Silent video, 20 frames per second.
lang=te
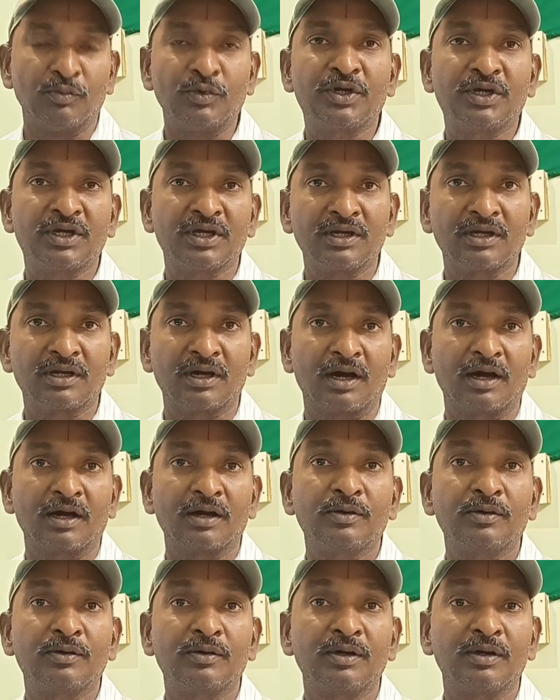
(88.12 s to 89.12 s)
ముఖ్యంగా
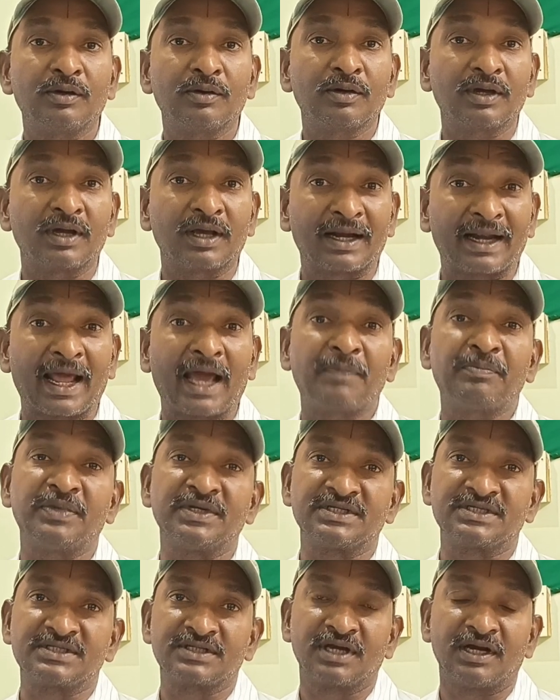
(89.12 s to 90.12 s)

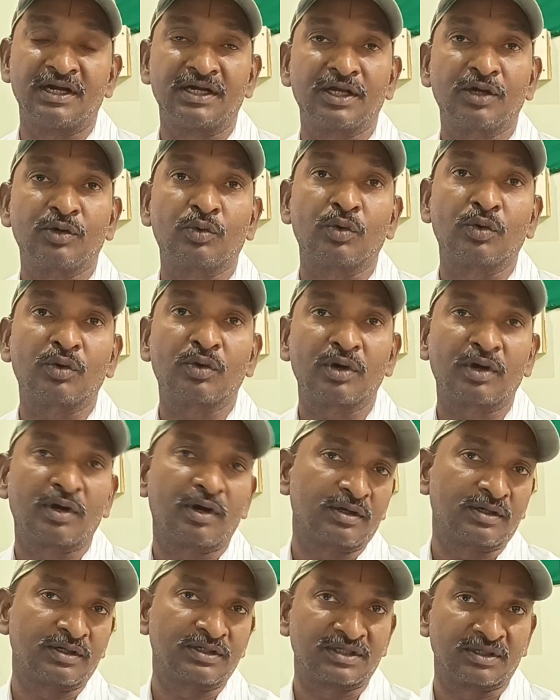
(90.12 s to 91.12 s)
ర్యాబీస్ అంటే కుక్క
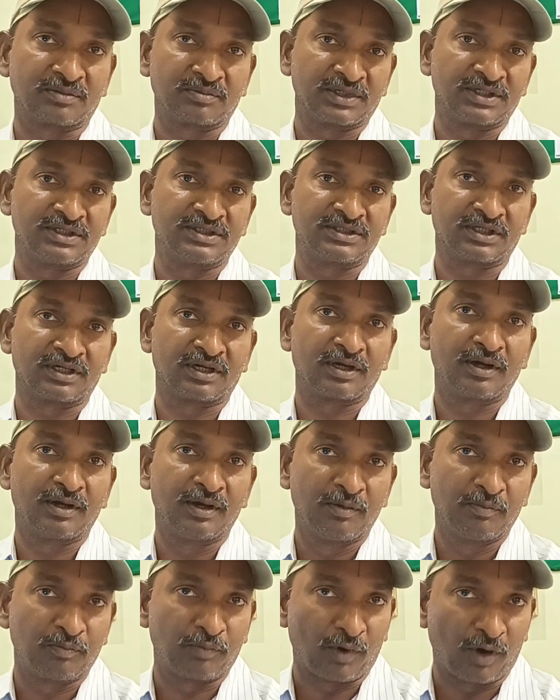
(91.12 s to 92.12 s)
కాటుకు సంబంధించిన
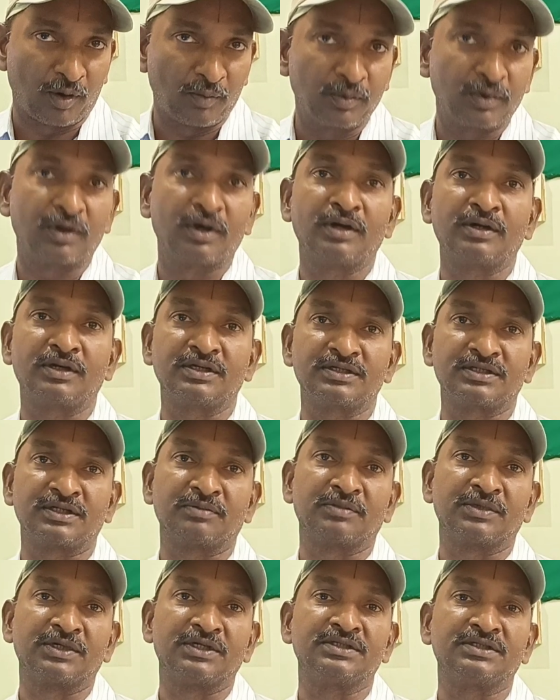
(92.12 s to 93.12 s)
పాము కాటుకు
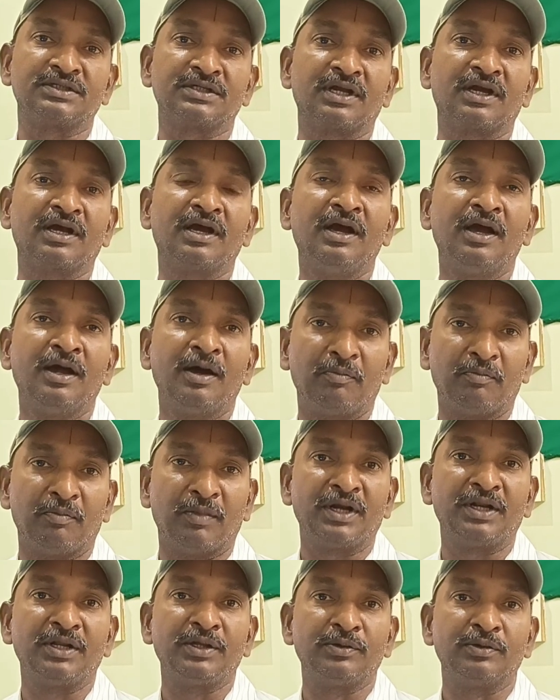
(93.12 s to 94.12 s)
సంబంధించిన
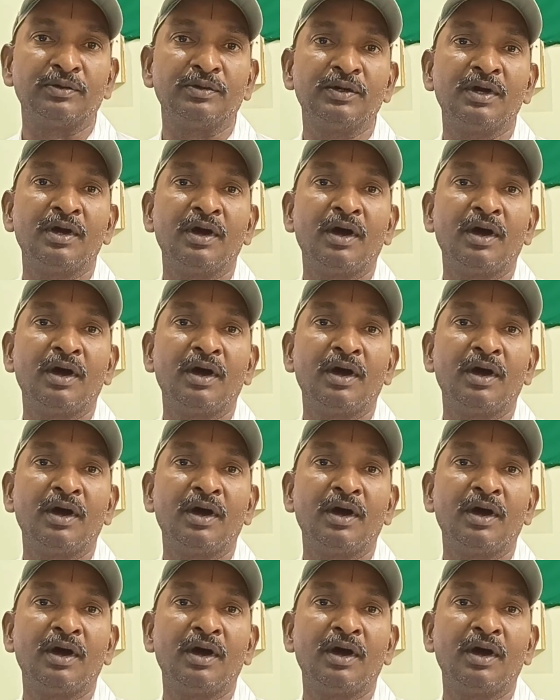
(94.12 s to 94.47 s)
మరియు